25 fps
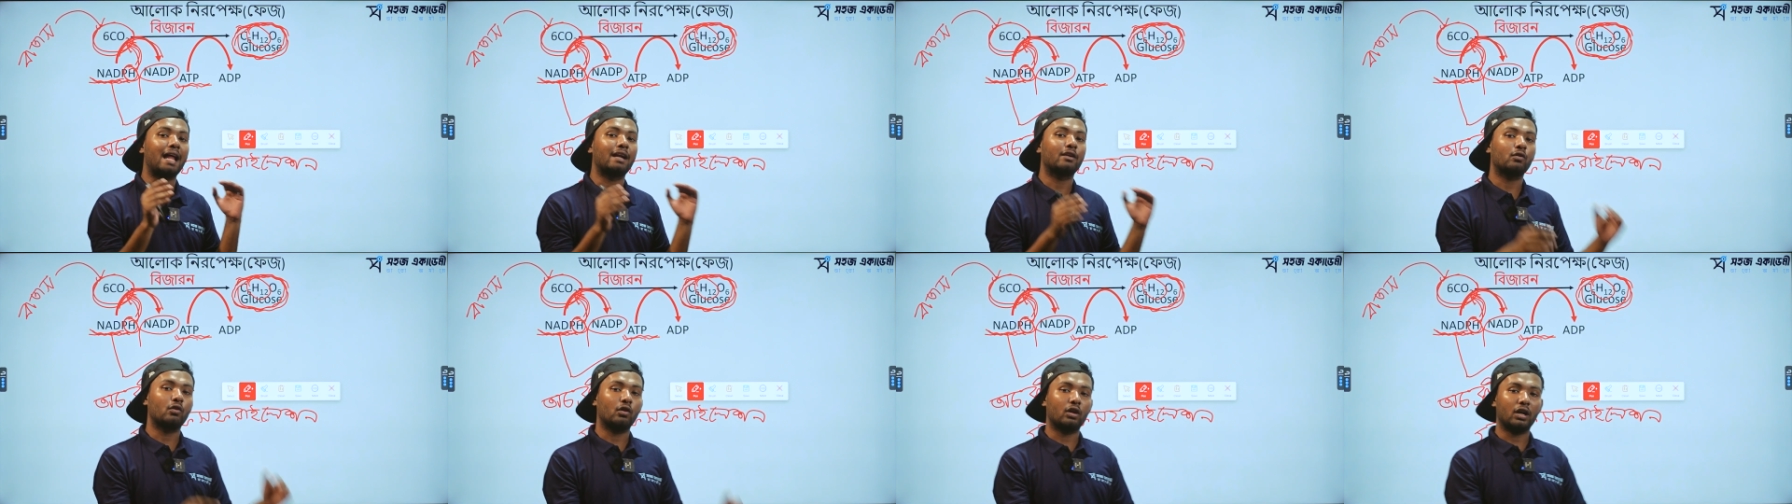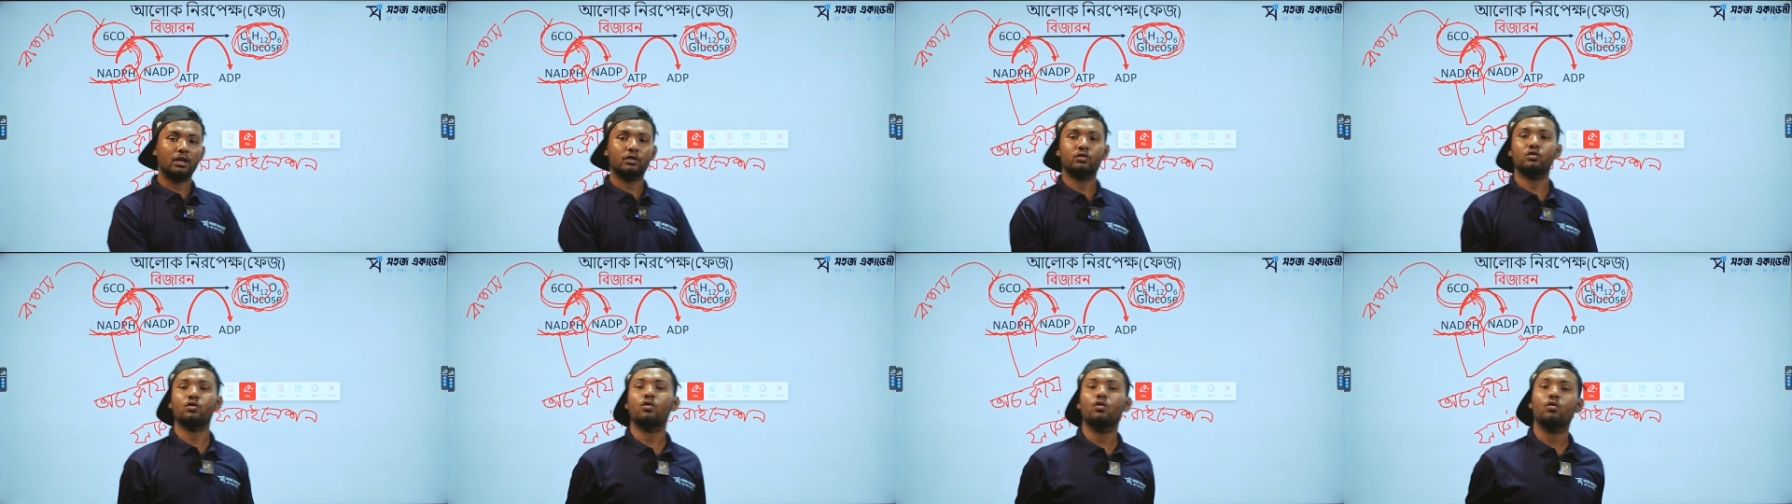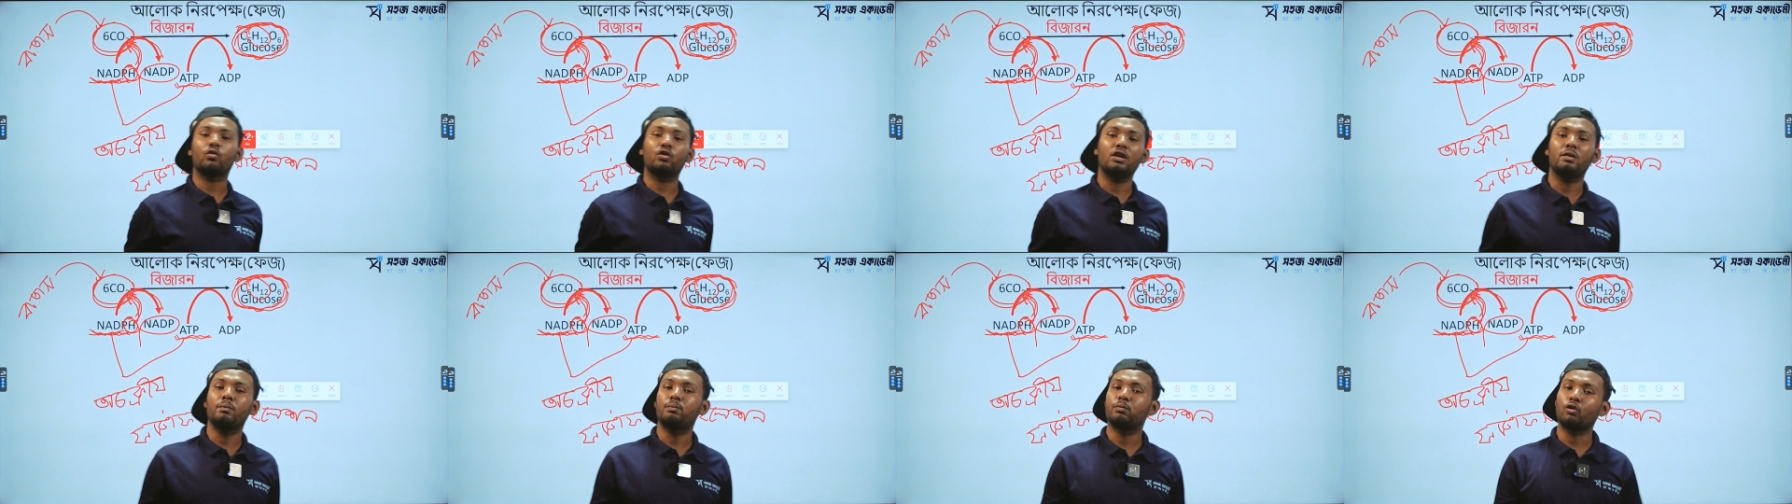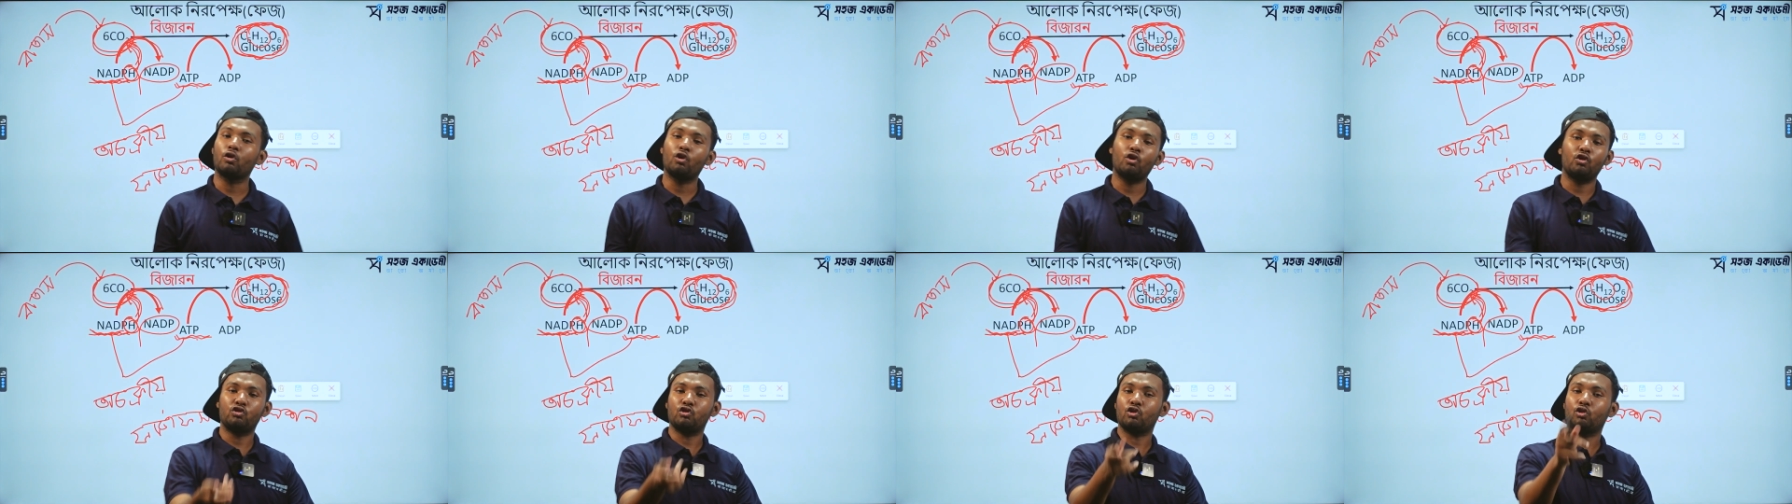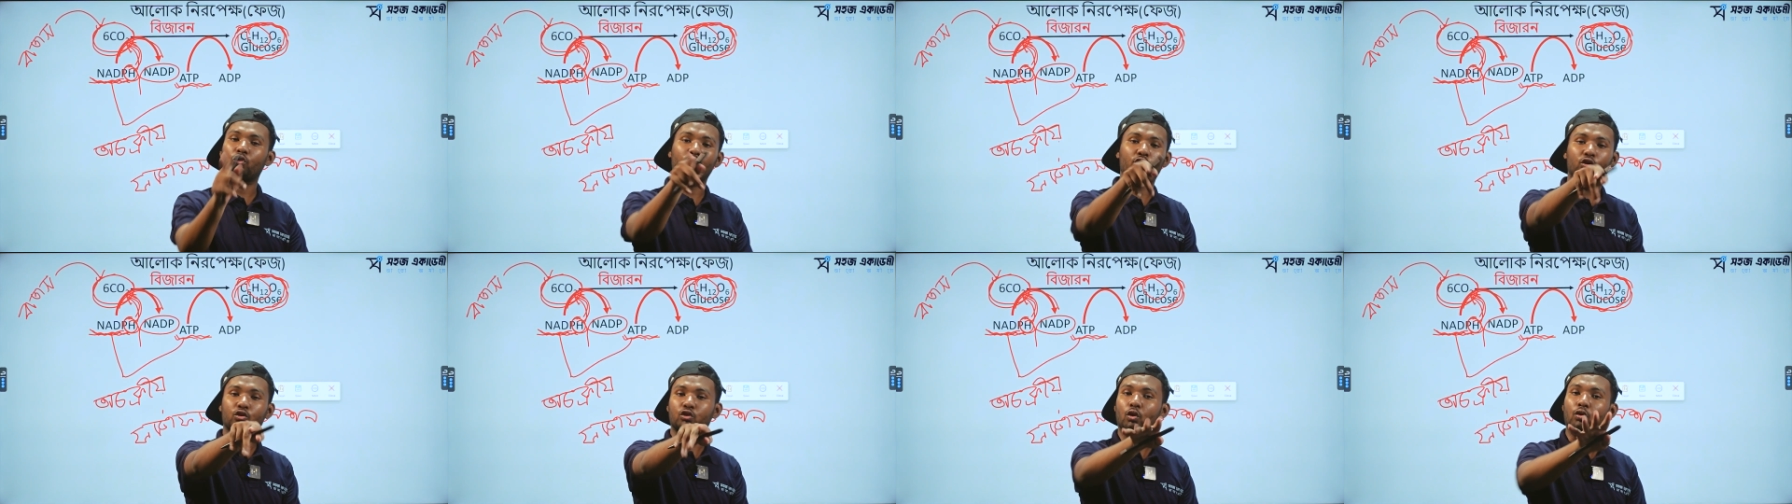রান করার জন্য কি
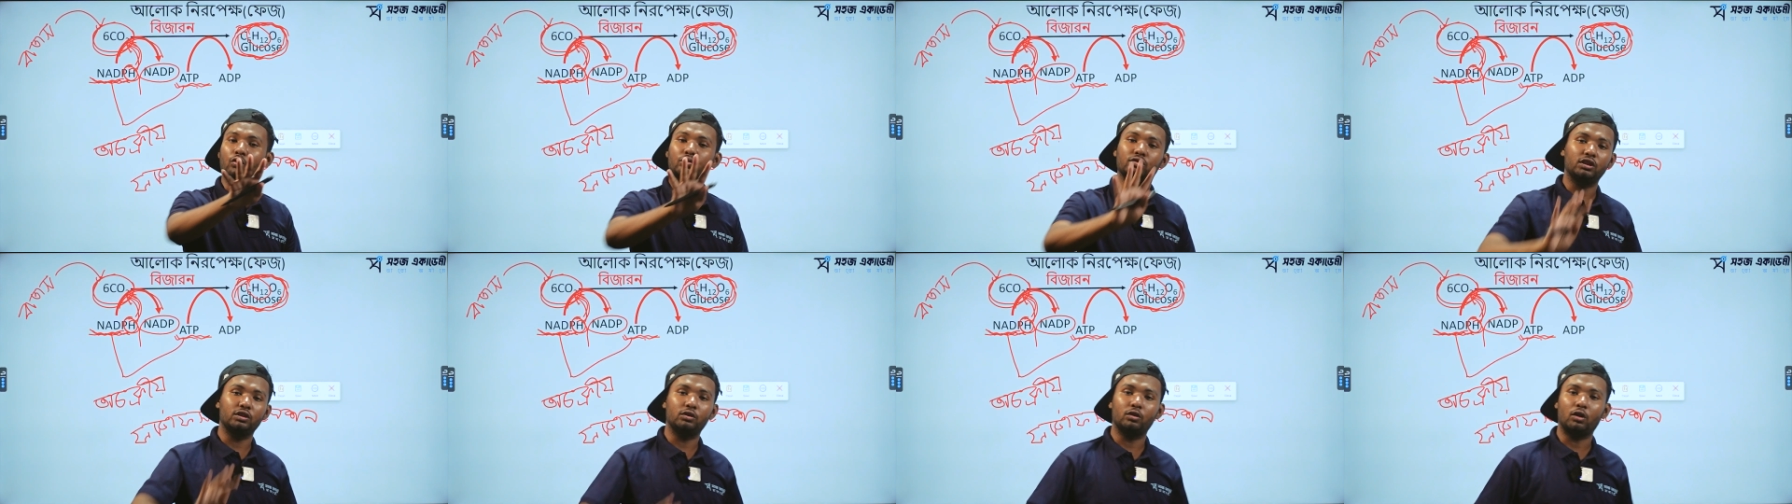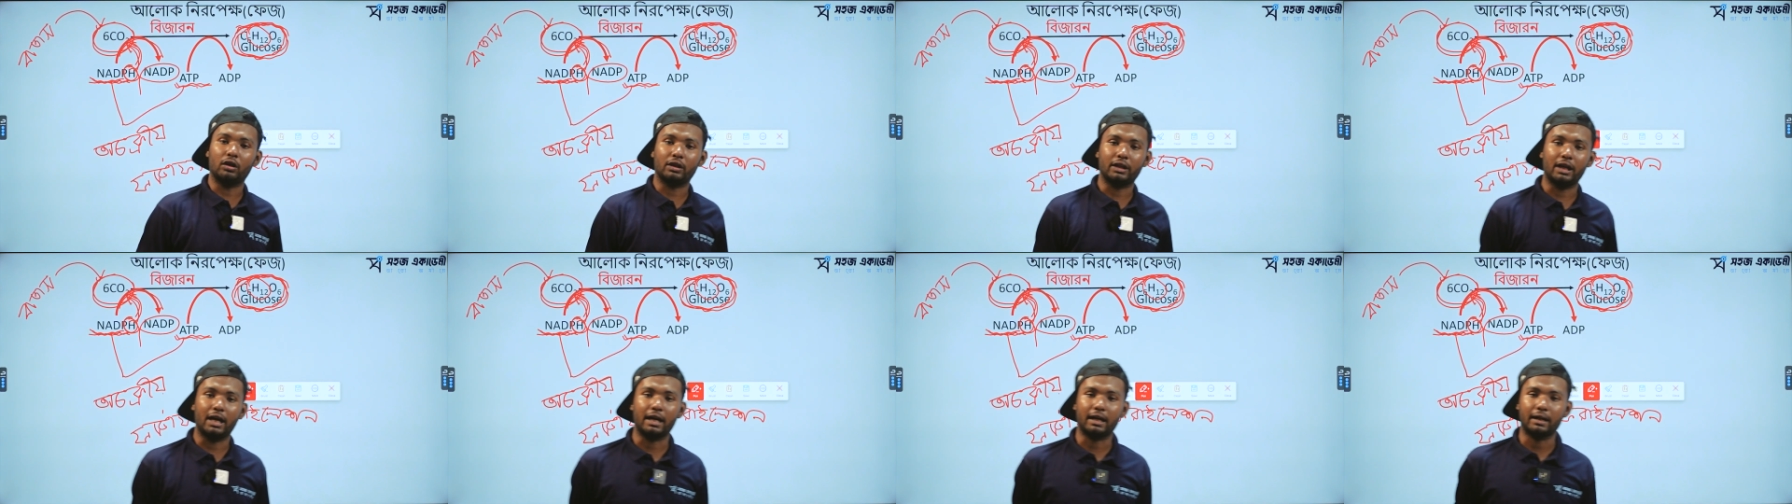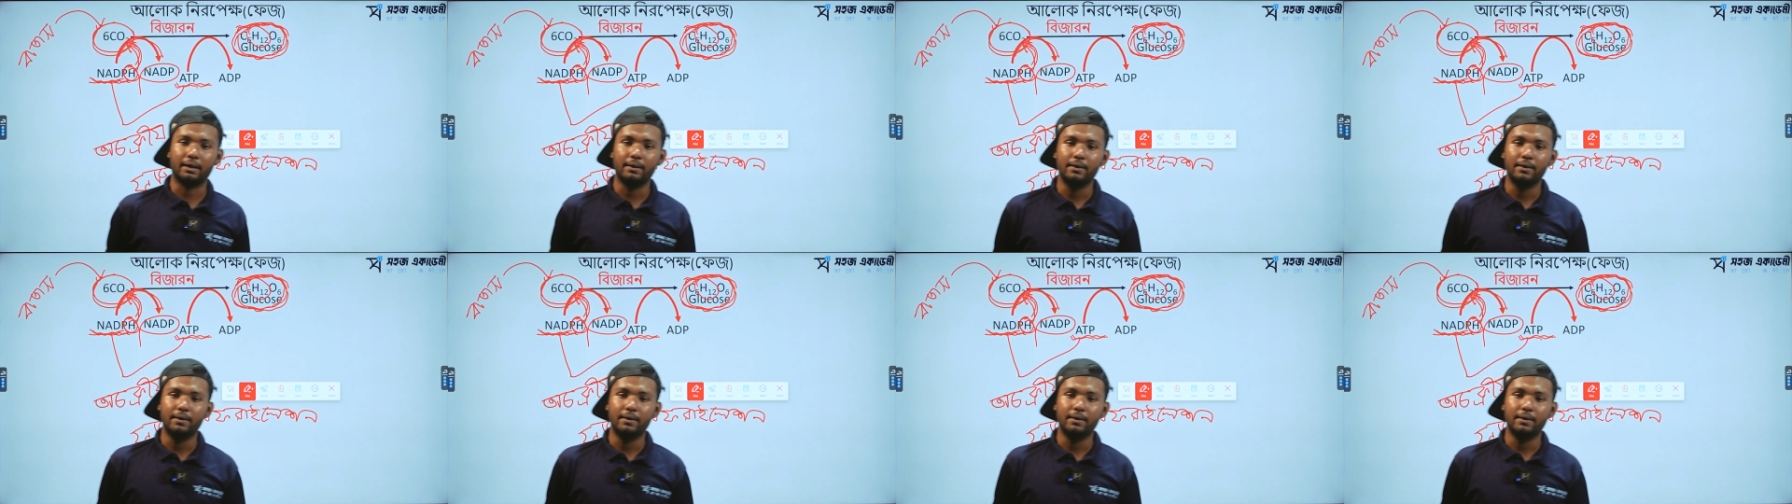প্রয়োজনীয় শক্তি দরকার